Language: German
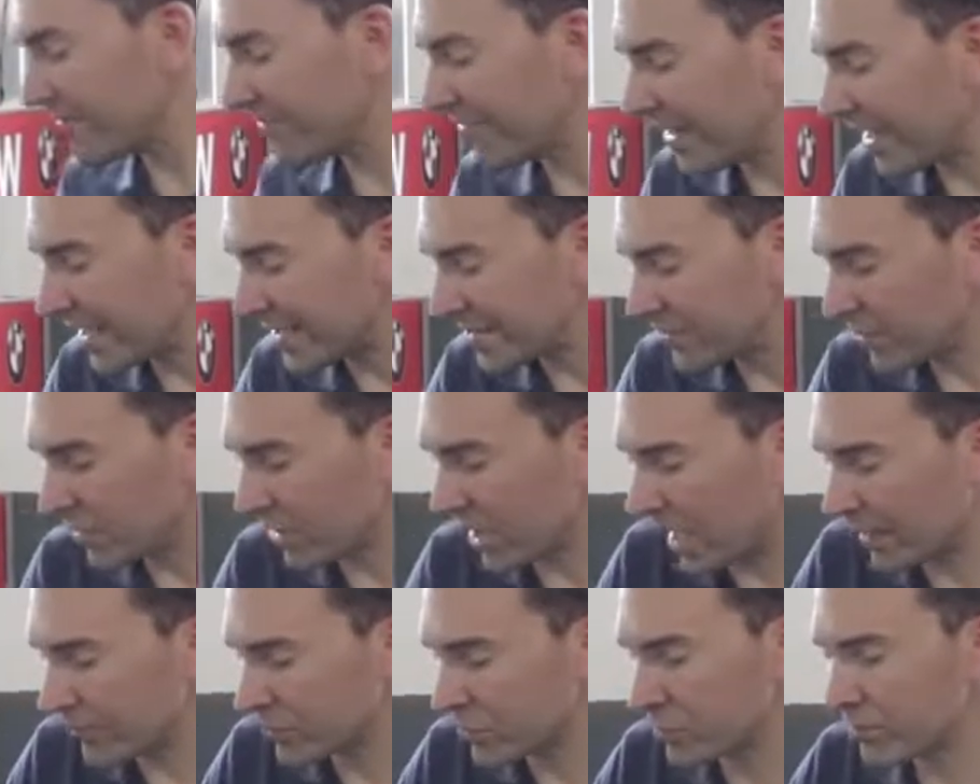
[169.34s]

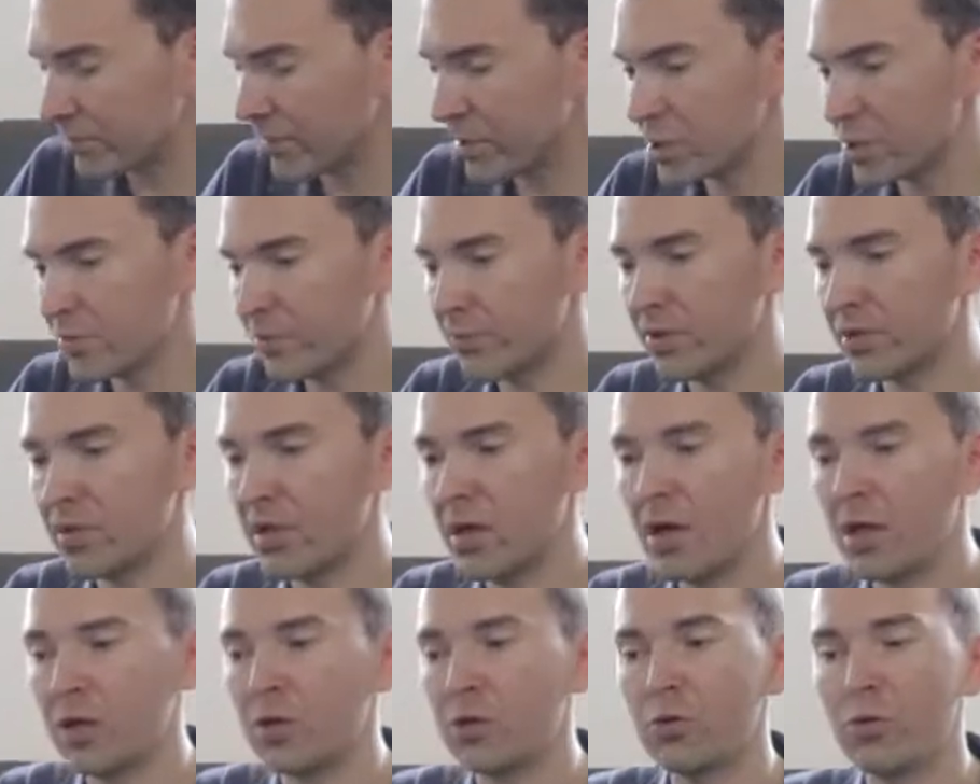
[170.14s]
Fahrzeug habe, zum Beispiel mit
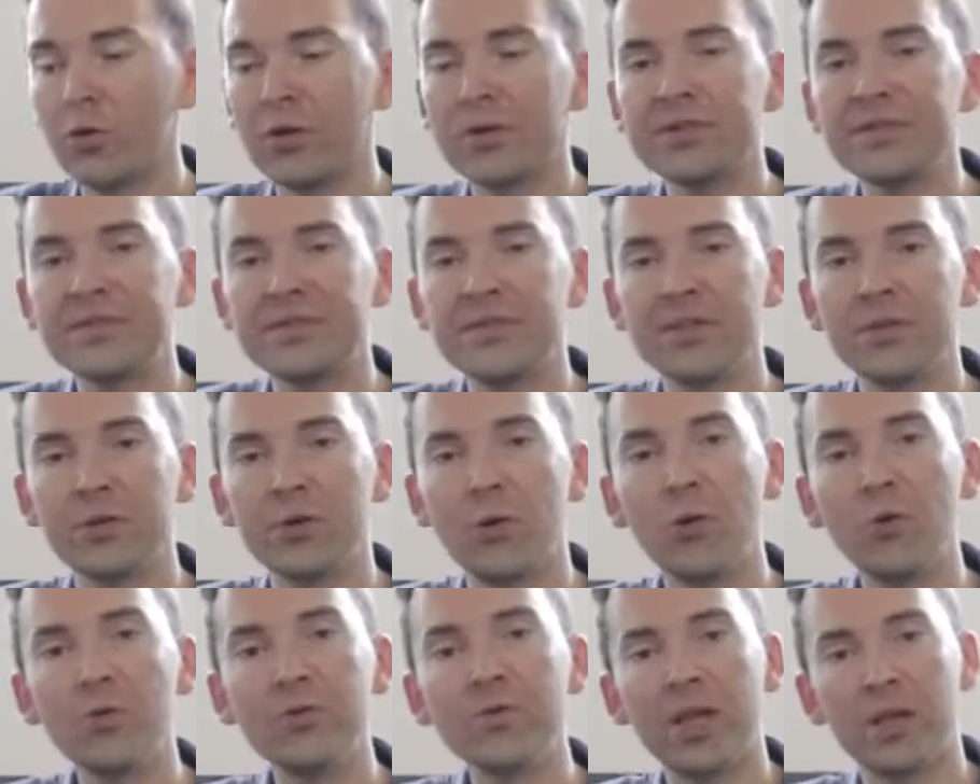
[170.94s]

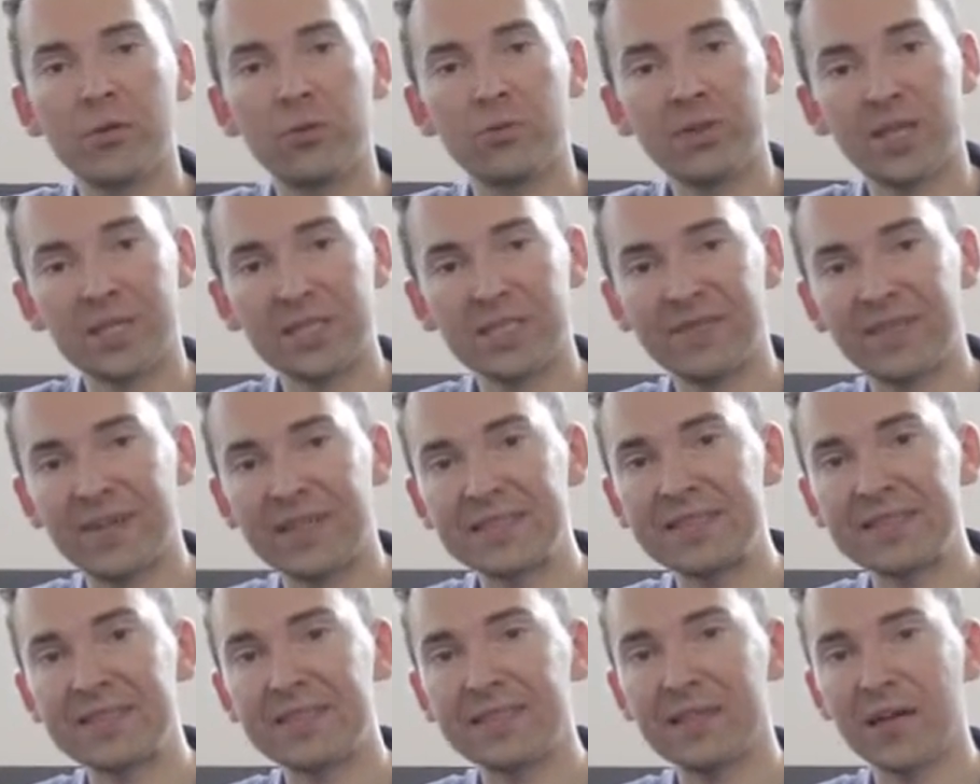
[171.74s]
90, 100,
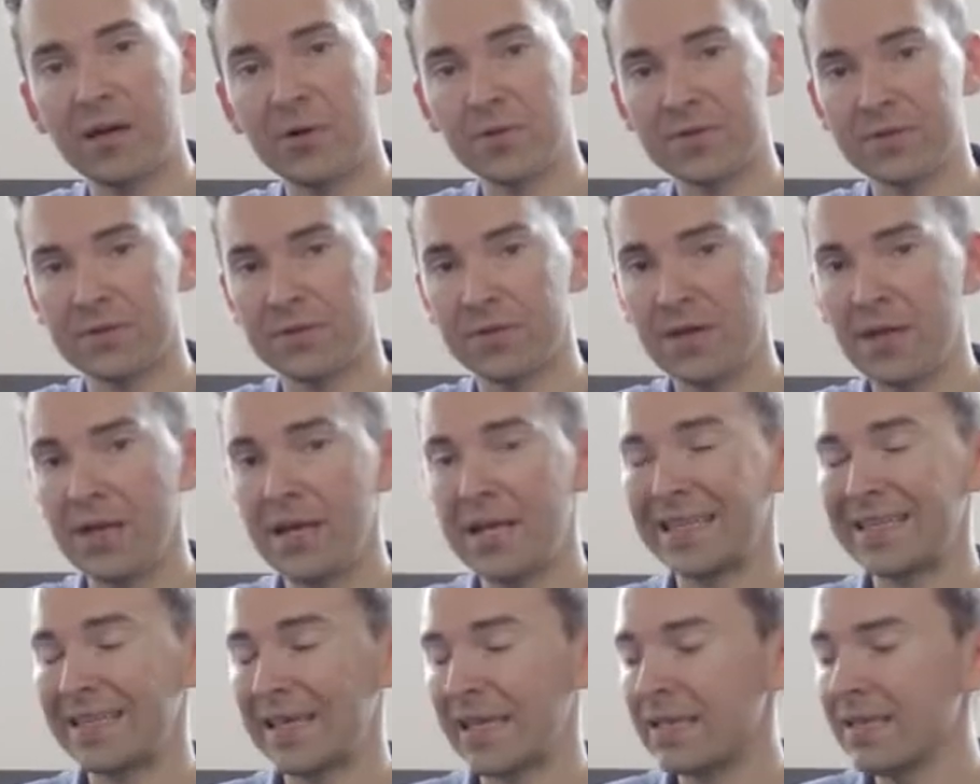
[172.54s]
120.000,
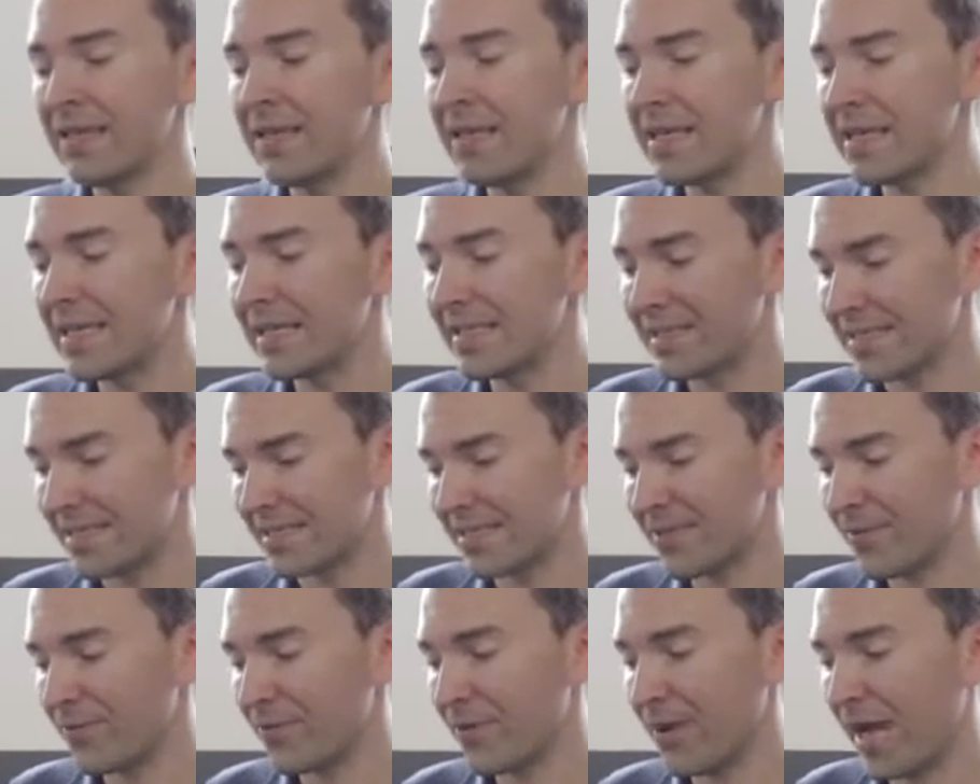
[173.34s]
dann ist
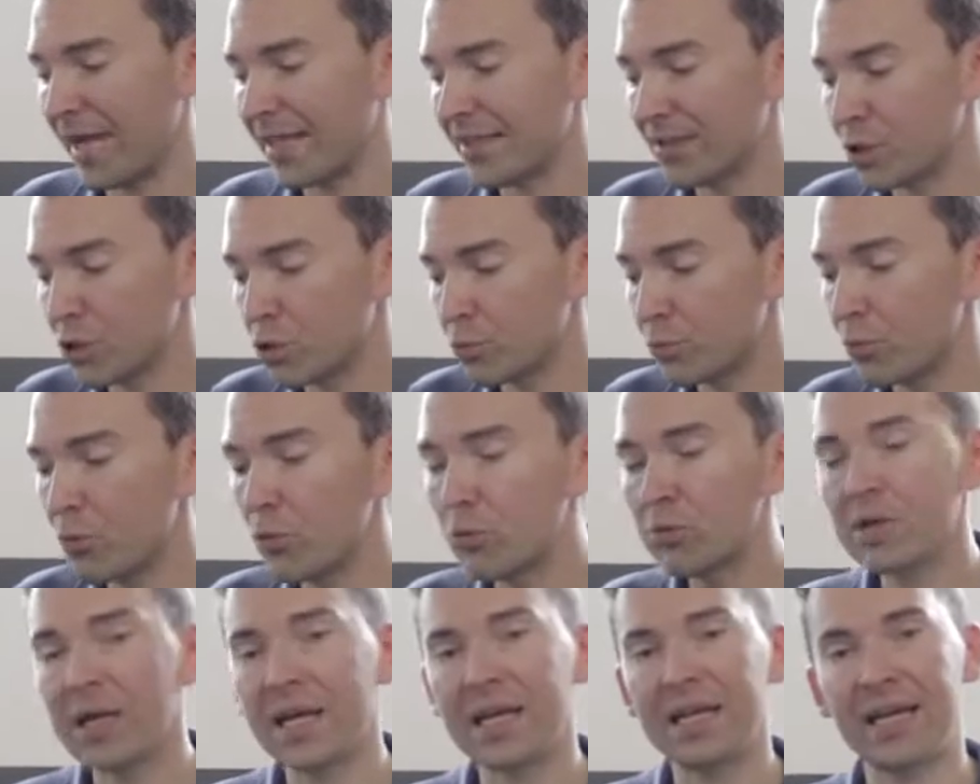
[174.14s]
das für eine
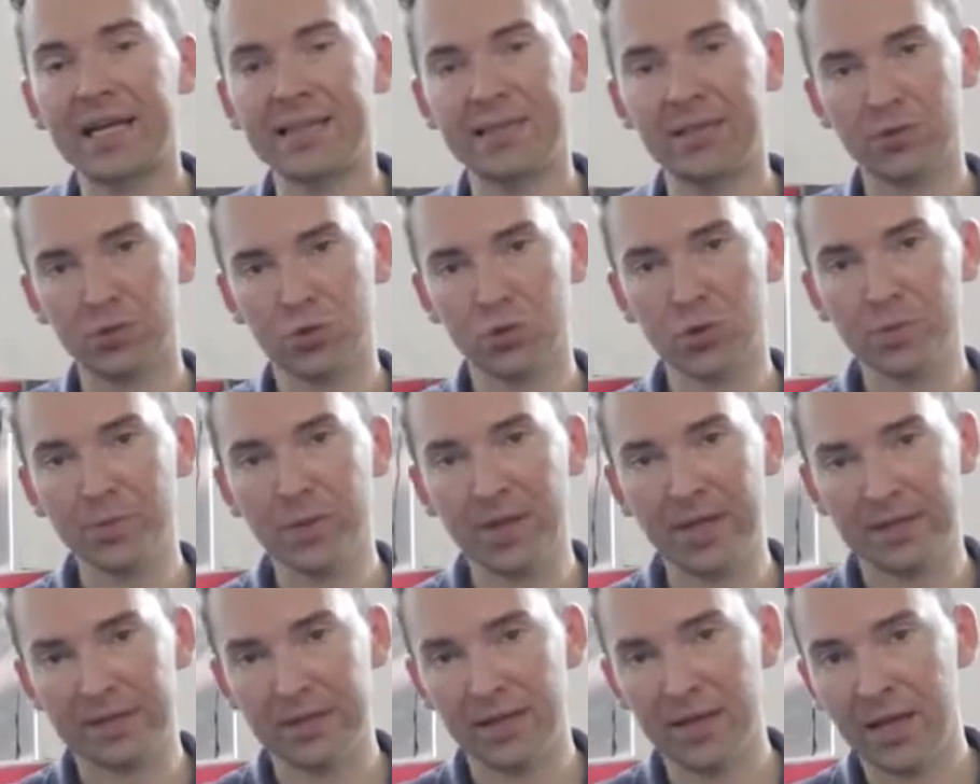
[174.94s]
Spülung alleine zu
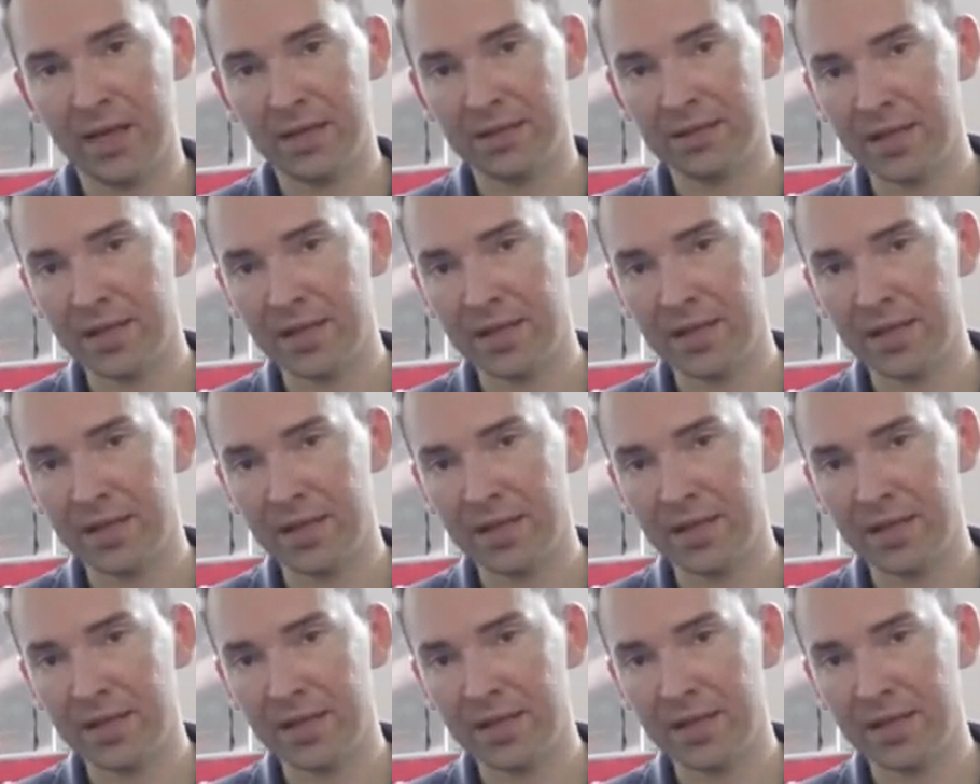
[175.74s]
spät.